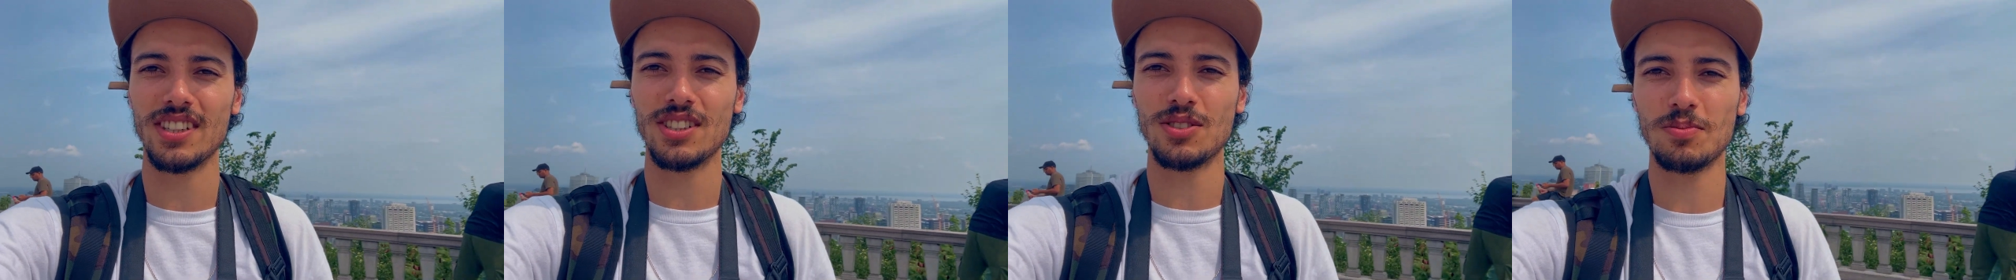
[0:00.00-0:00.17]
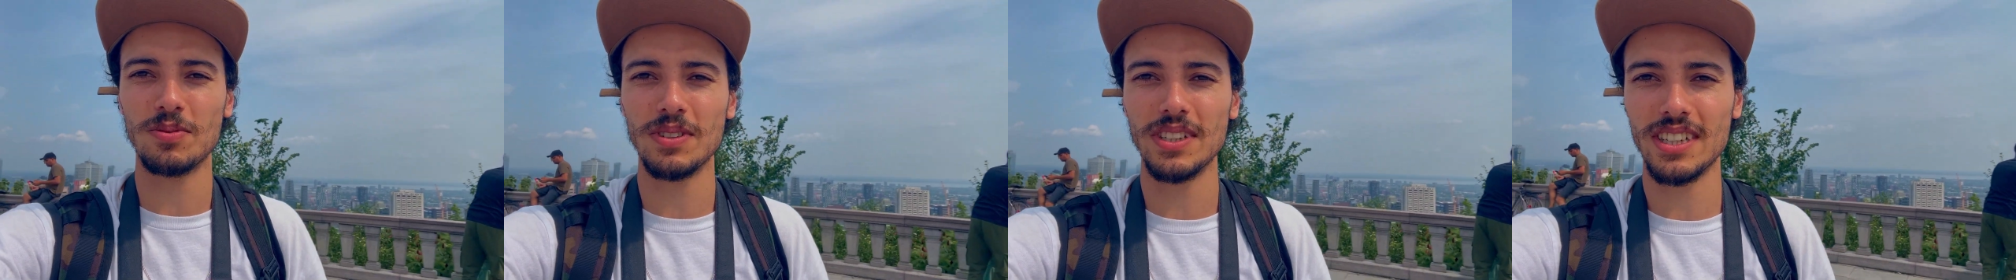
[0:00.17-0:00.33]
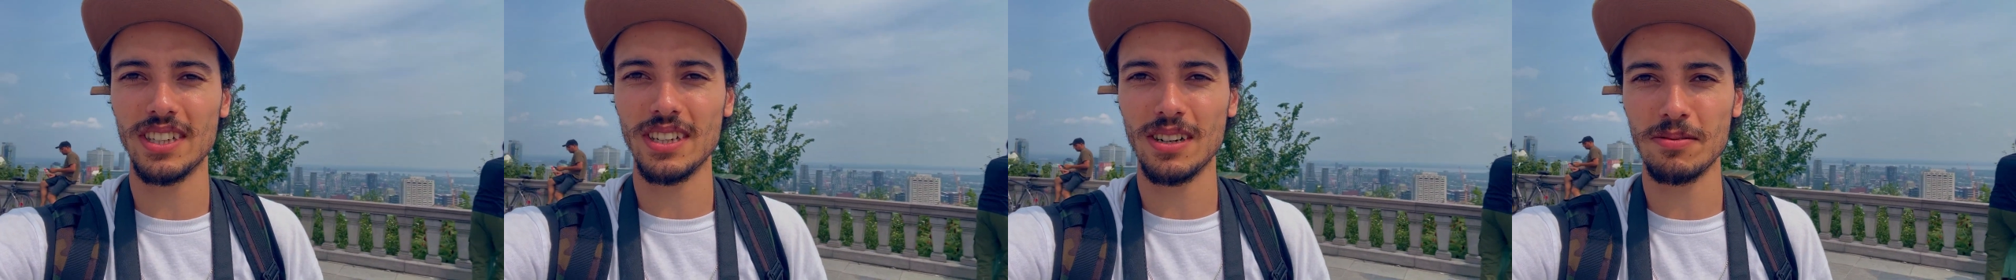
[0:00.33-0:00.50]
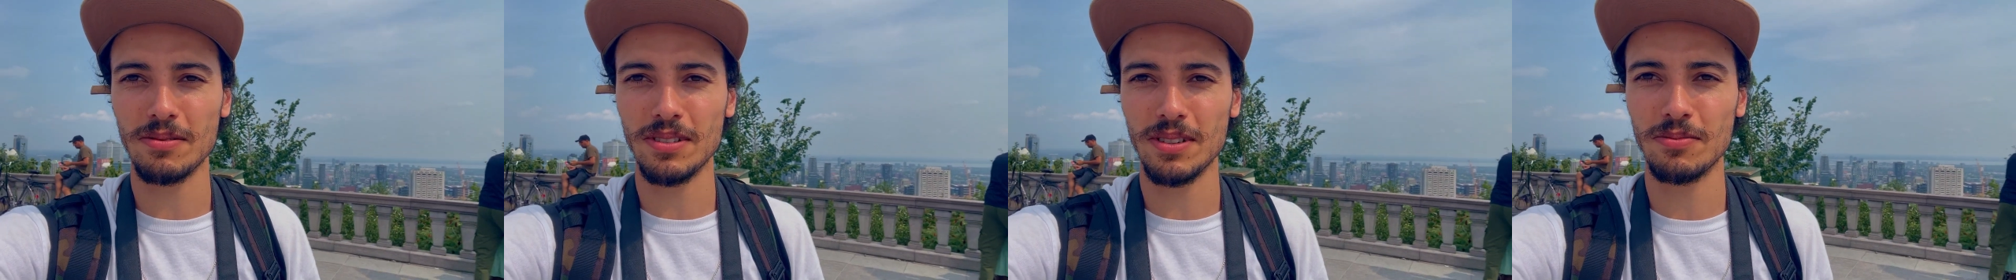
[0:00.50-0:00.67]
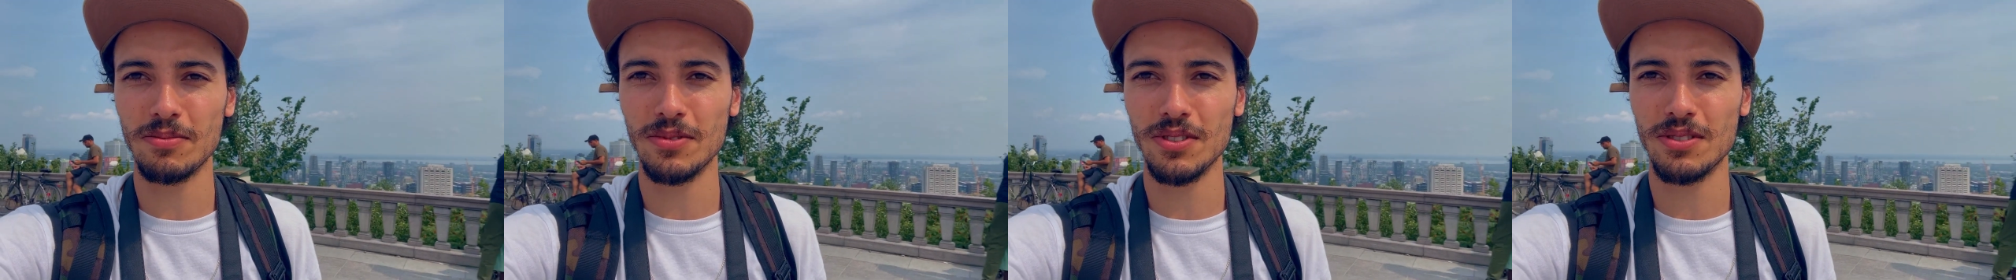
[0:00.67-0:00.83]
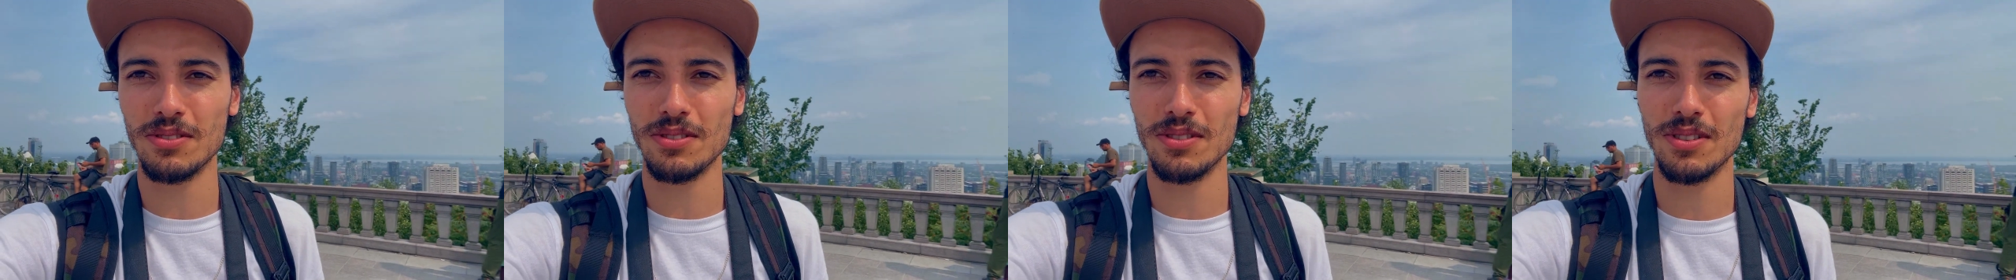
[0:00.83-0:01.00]
de explicar, mano.
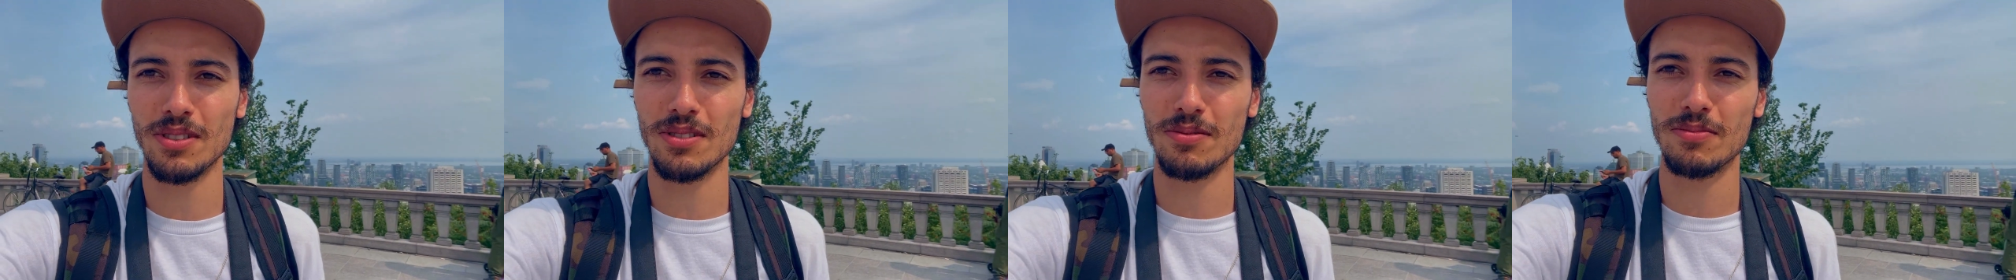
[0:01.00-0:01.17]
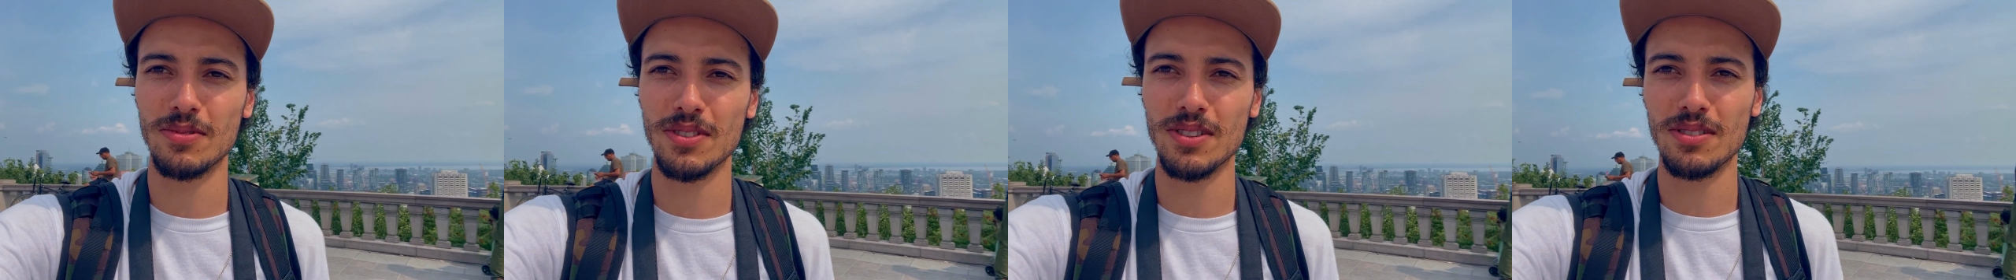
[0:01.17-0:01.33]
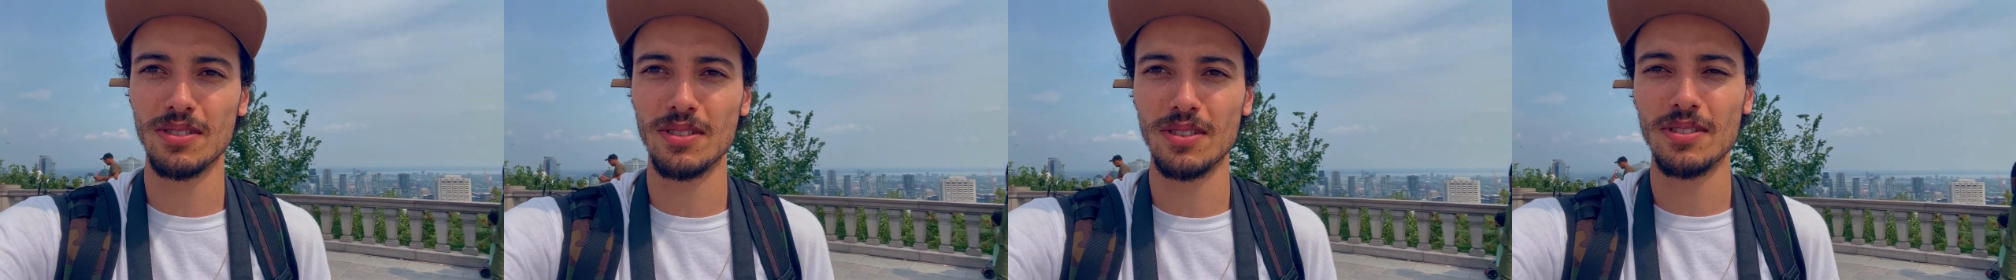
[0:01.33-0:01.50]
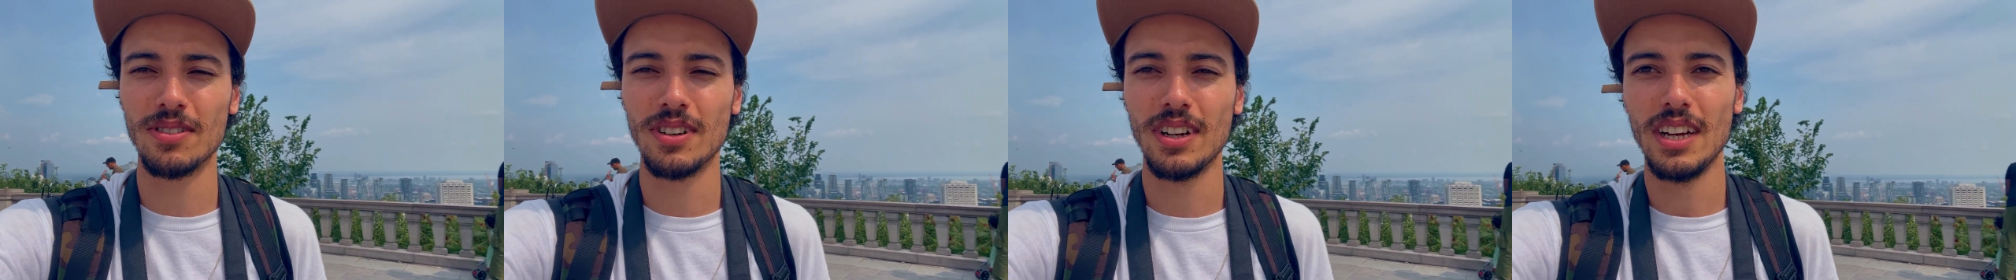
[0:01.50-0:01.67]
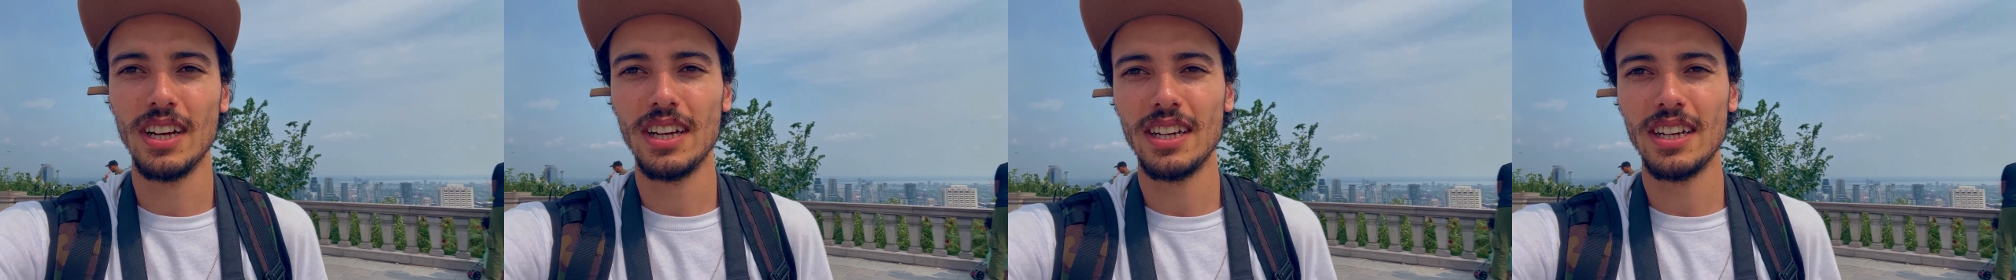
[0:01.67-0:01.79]
Muito louco, muito louco.